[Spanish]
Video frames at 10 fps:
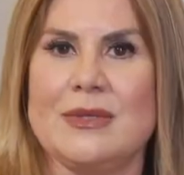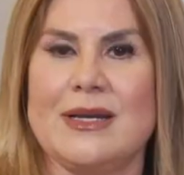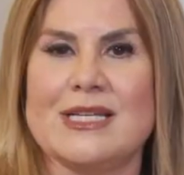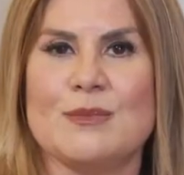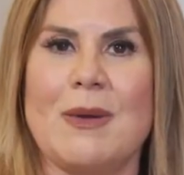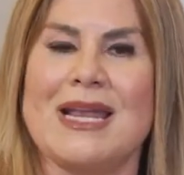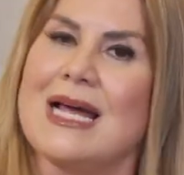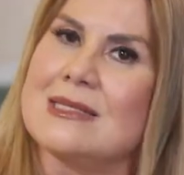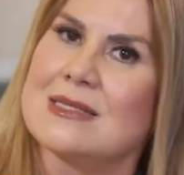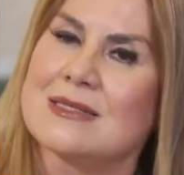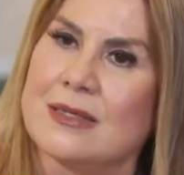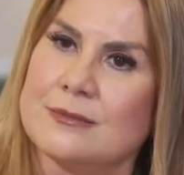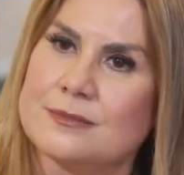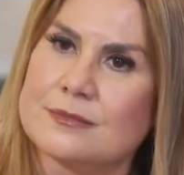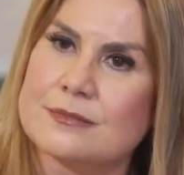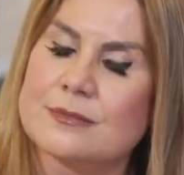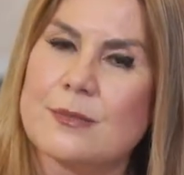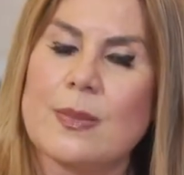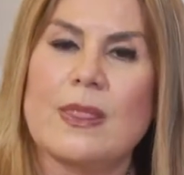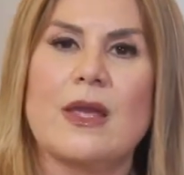mía es balance,
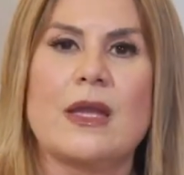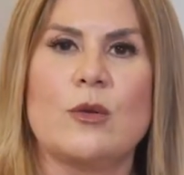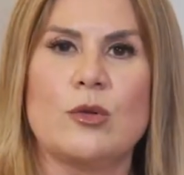que